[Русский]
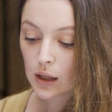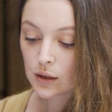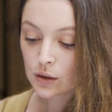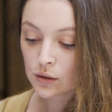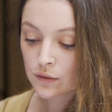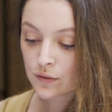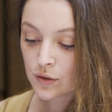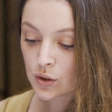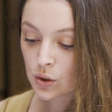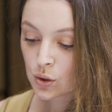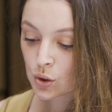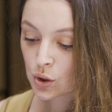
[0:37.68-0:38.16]

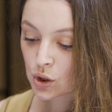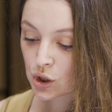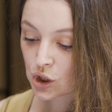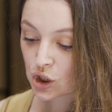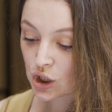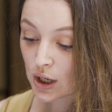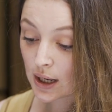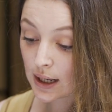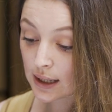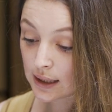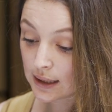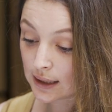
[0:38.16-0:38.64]
Но все же
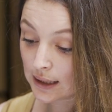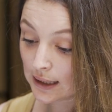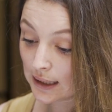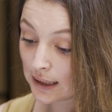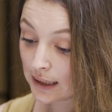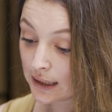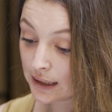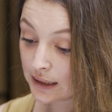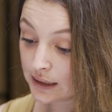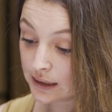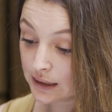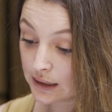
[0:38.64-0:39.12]
жаркие
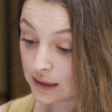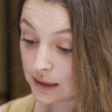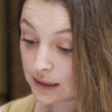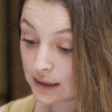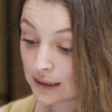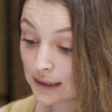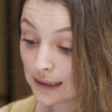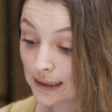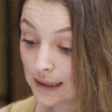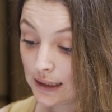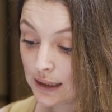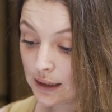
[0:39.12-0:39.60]
летние
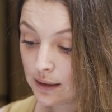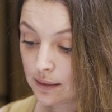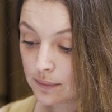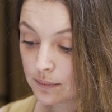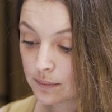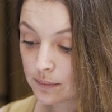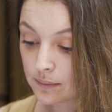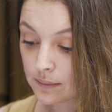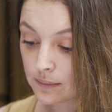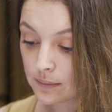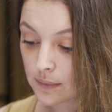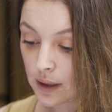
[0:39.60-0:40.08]
дни
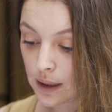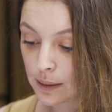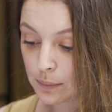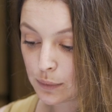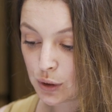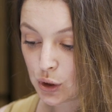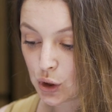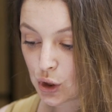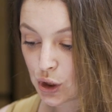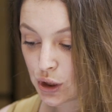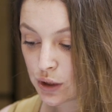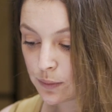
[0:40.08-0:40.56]

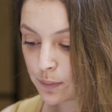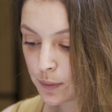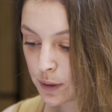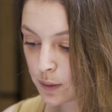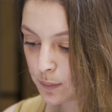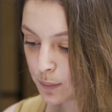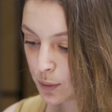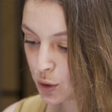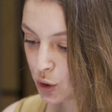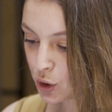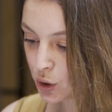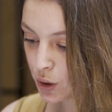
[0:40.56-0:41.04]
амичи
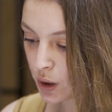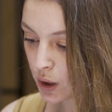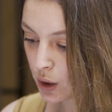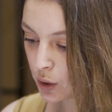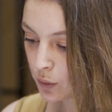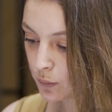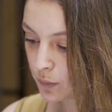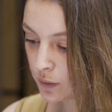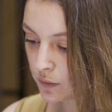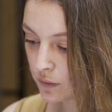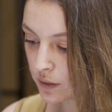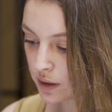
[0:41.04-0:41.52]

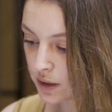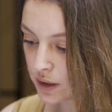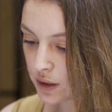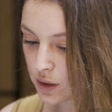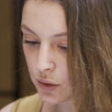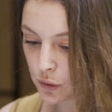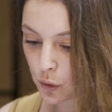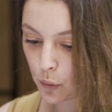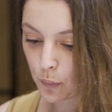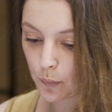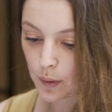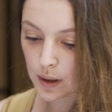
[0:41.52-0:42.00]
предпочитают
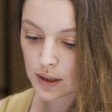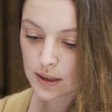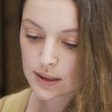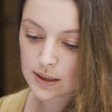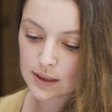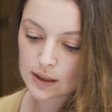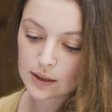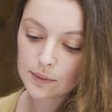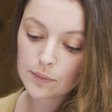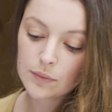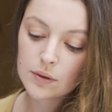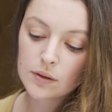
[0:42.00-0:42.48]
проводить,
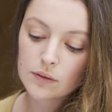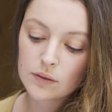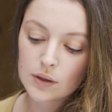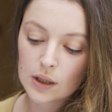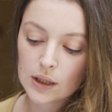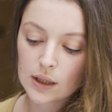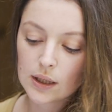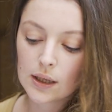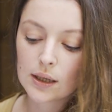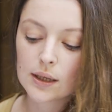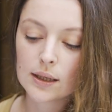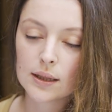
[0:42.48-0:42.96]
купаясь именно в
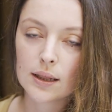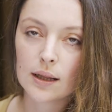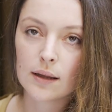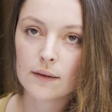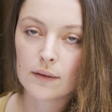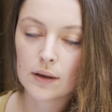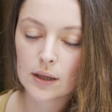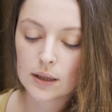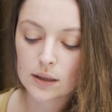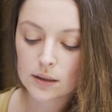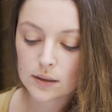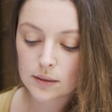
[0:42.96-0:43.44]
таких
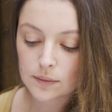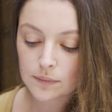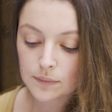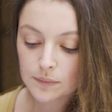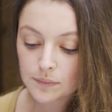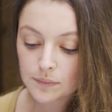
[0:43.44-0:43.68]
котлованах.